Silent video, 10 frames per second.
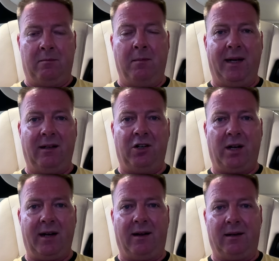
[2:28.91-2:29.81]
Made in
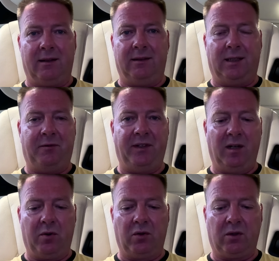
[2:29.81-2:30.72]
China. Es gibt
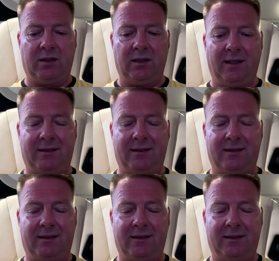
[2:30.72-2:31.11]
viele Produkte.